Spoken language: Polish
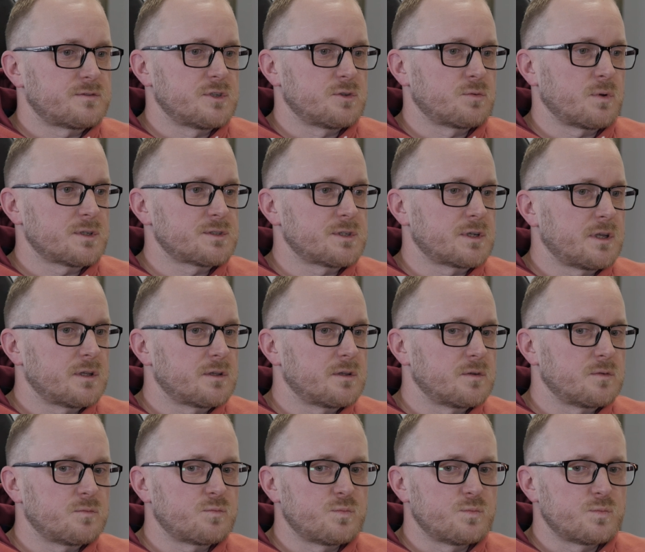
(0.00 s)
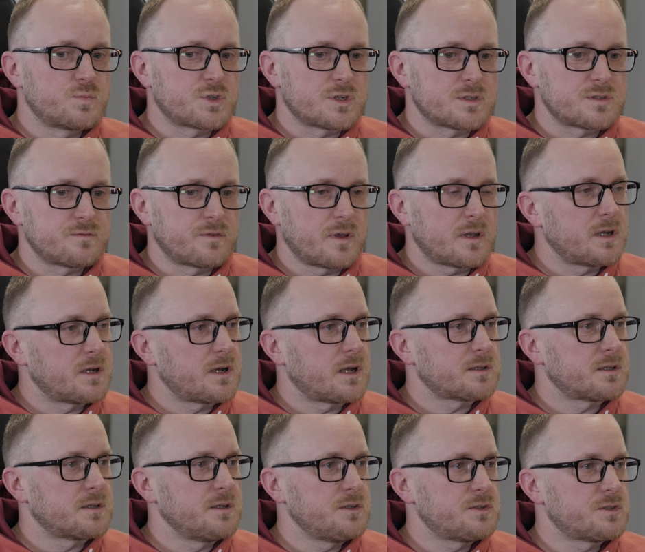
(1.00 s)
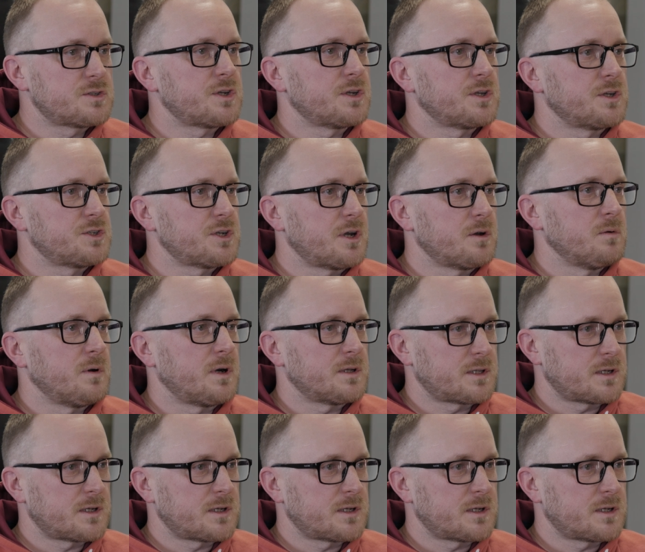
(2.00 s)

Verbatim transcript: w sytuacji, kiedy przez wiele lat nic się nie działo, a